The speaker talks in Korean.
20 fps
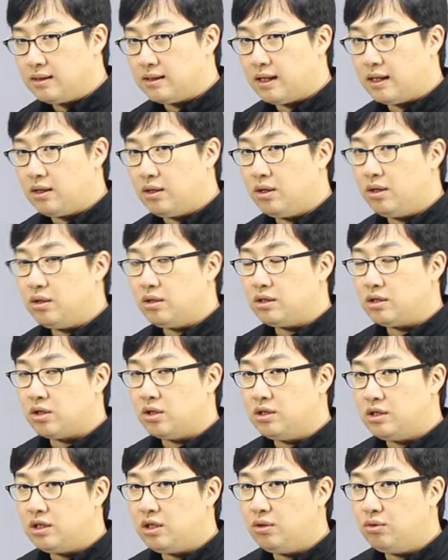자 이걸
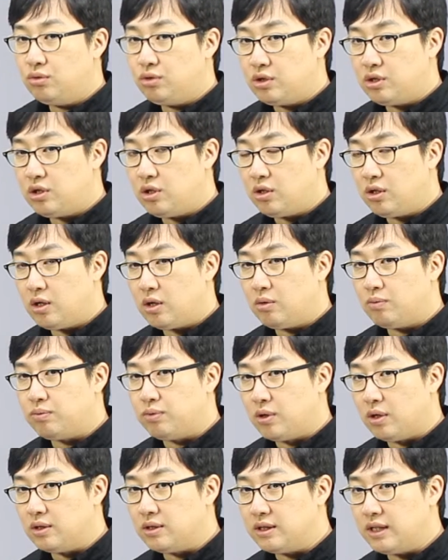전치형 후치형이라고
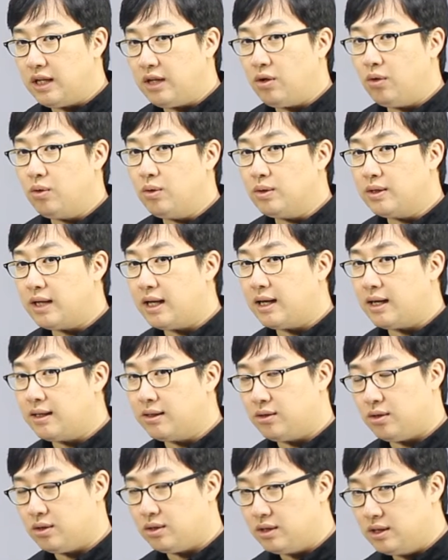불렀는데
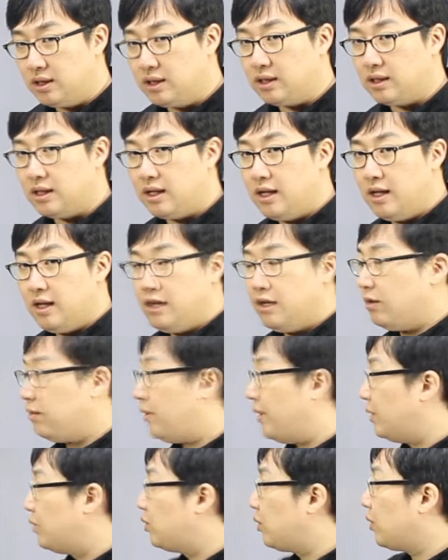형용사라는 것은
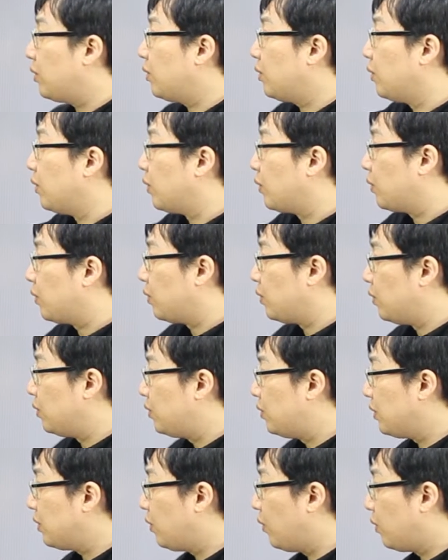왼쪽에도 놓을
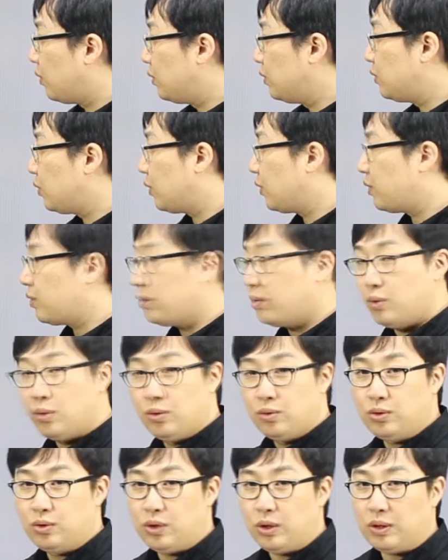수 있고 오른쪽에
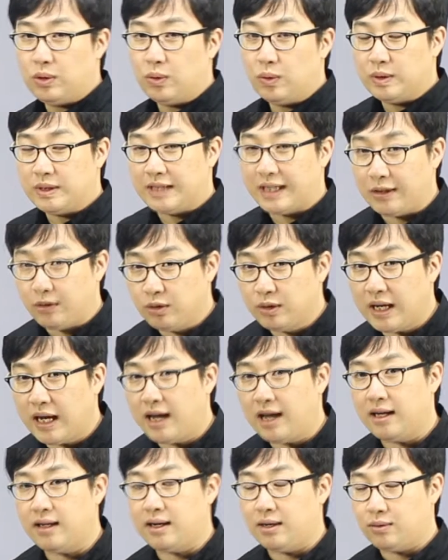놓을 수도 있고
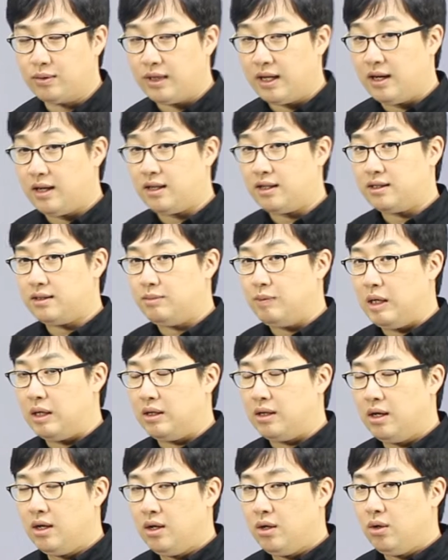자유다 라고
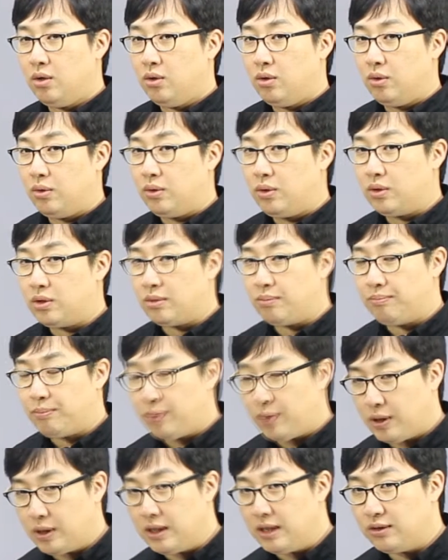생각하시면 오히려 더
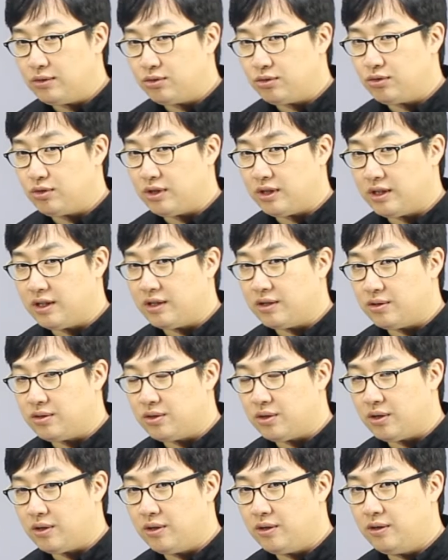편할 수도
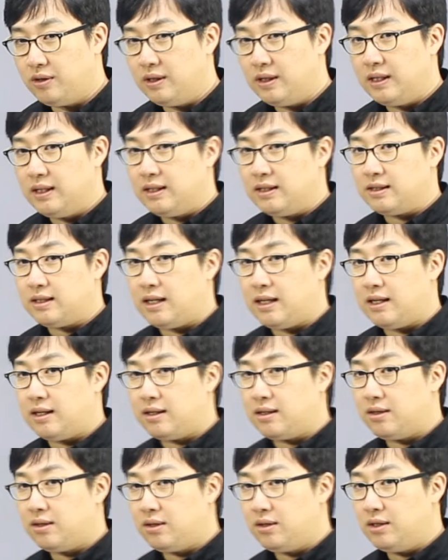있겠죠
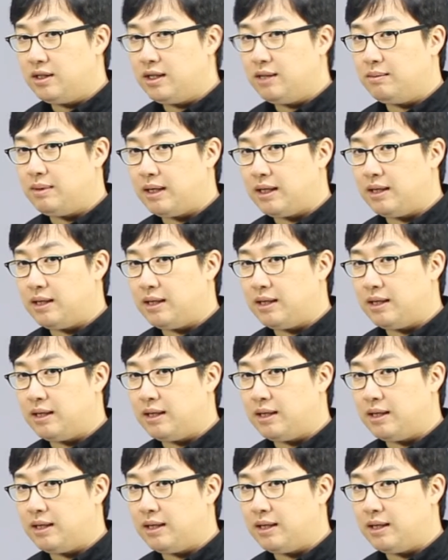자 그런데